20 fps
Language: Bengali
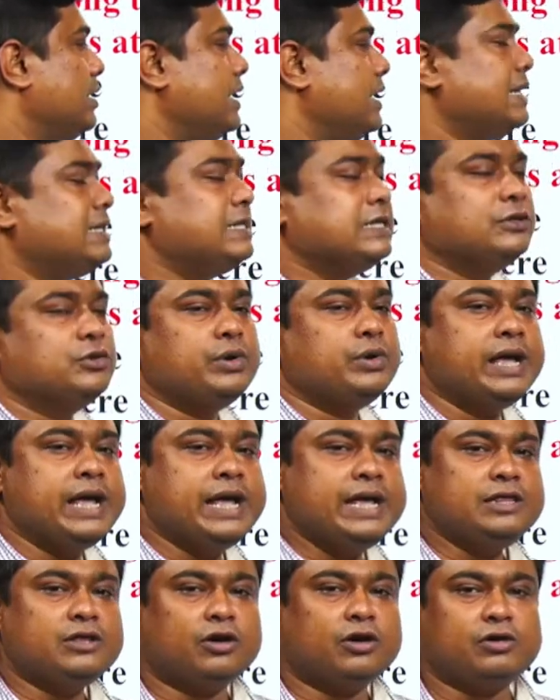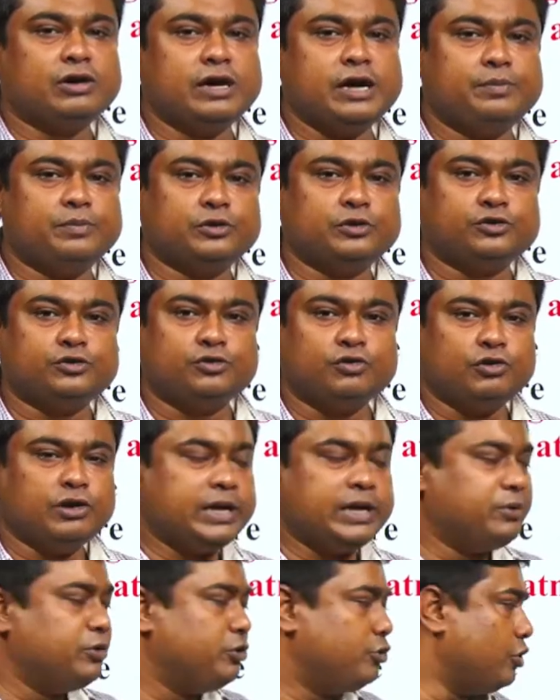ঠিক আছে তো এই ধরনের প্রশ্নগুলো
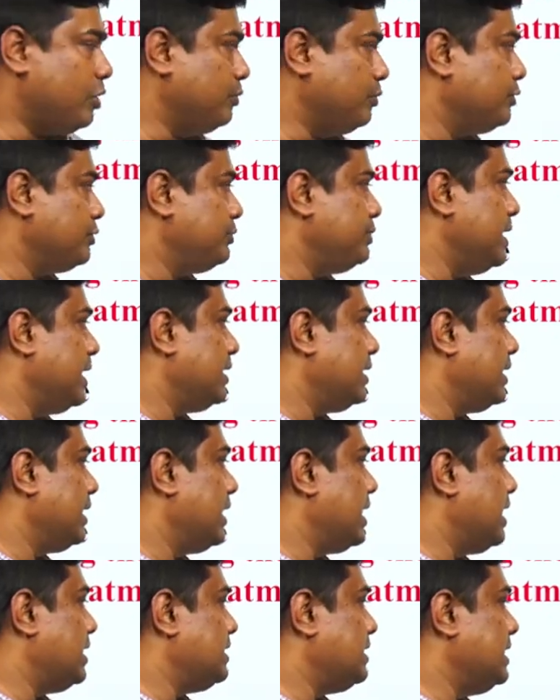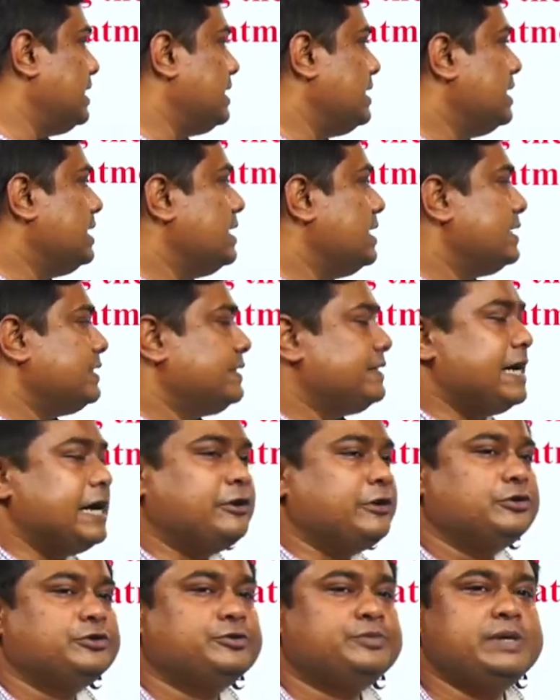যেমন ট্রপোস্ফিয়ার থেকে আসে
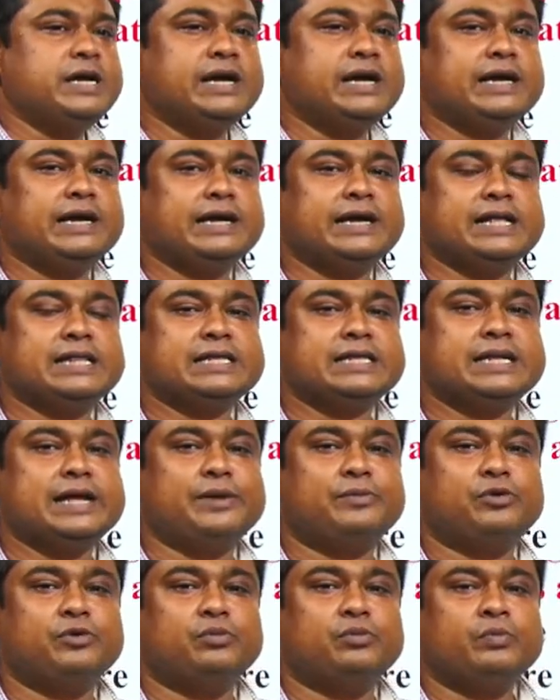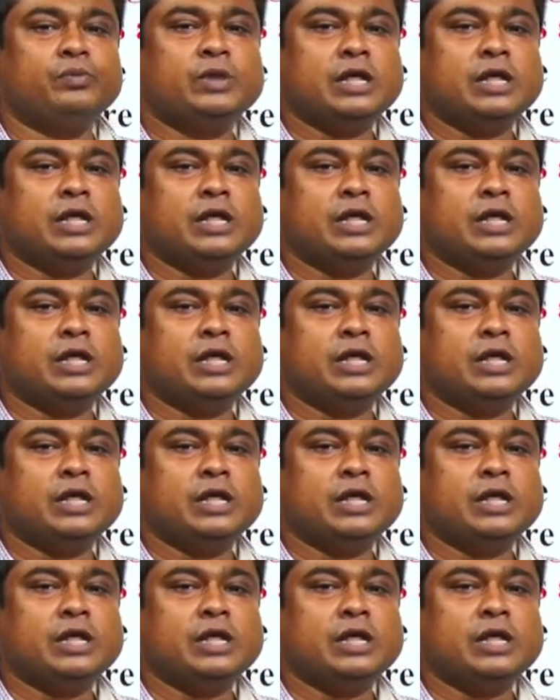স্ট্যাটোস্ফিয়ারের ক্ষেত্রে যেমন